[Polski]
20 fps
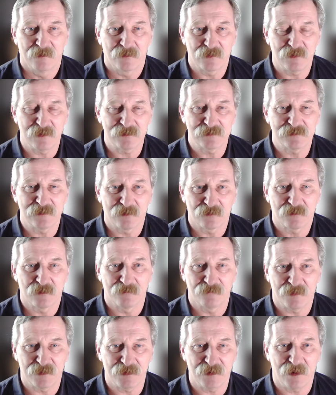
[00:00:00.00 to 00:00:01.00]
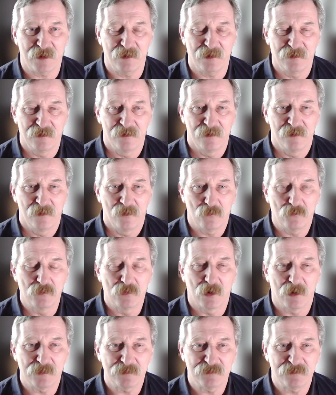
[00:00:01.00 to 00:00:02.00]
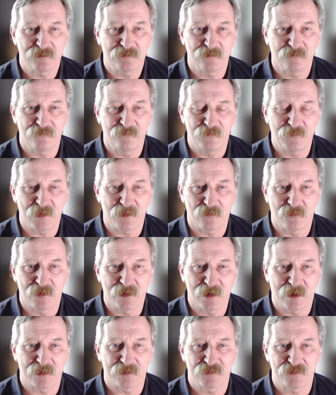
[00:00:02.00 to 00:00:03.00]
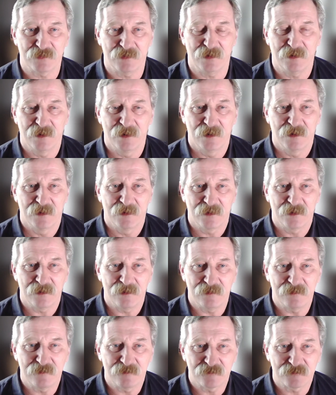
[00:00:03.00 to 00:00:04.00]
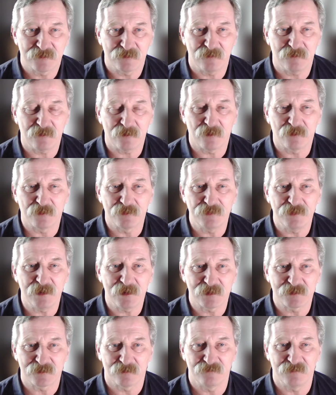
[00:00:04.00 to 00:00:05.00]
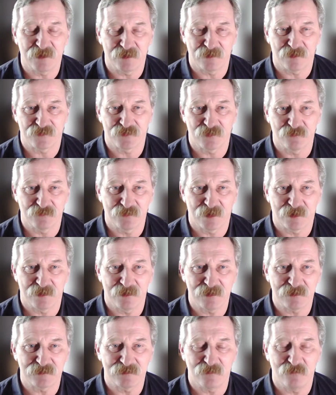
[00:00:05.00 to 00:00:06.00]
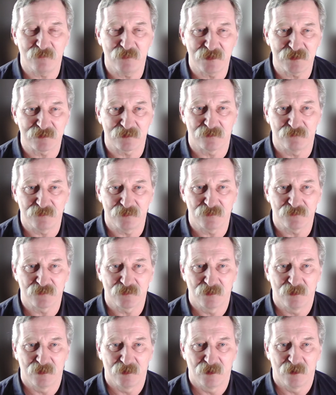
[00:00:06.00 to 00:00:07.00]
rozlokowania uchodźców w Białogardzie i co oni chcą na naszym terenie z nimi zrobić.